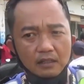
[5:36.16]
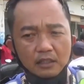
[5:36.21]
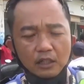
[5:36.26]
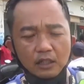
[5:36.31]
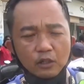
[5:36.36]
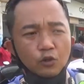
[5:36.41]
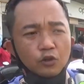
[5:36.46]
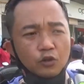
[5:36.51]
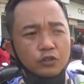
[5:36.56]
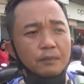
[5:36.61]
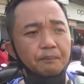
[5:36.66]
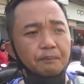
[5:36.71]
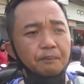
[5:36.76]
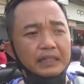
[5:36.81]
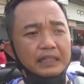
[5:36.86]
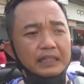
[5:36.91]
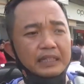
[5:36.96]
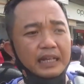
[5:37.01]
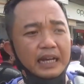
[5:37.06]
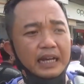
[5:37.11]
Seluruhnya
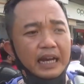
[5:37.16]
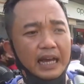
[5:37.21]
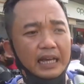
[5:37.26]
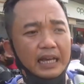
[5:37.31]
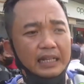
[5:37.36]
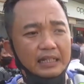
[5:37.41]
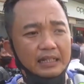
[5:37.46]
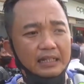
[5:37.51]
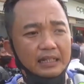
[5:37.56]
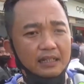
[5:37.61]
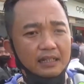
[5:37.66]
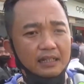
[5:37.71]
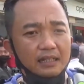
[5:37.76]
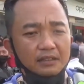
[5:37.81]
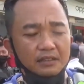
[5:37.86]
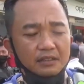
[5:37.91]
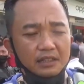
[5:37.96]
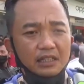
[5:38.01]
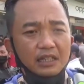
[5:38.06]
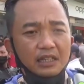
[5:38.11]
empat kendaraan. Empat
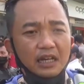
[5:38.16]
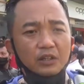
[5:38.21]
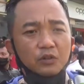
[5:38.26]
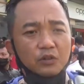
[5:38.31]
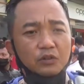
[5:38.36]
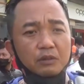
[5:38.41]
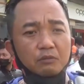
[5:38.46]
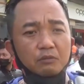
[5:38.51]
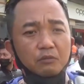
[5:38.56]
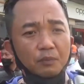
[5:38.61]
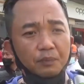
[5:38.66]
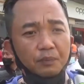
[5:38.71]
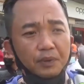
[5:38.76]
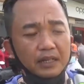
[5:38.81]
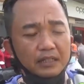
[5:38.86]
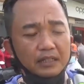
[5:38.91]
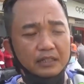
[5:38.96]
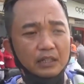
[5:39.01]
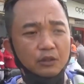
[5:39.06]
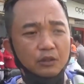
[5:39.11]
kendaraan. Tiga unit mobil,
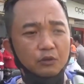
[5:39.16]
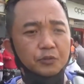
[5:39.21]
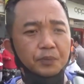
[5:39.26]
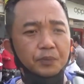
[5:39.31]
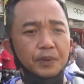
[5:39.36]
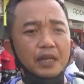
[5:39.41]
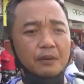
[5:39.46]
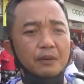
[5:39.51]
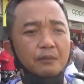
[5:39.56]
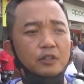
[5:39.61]
satu sepeda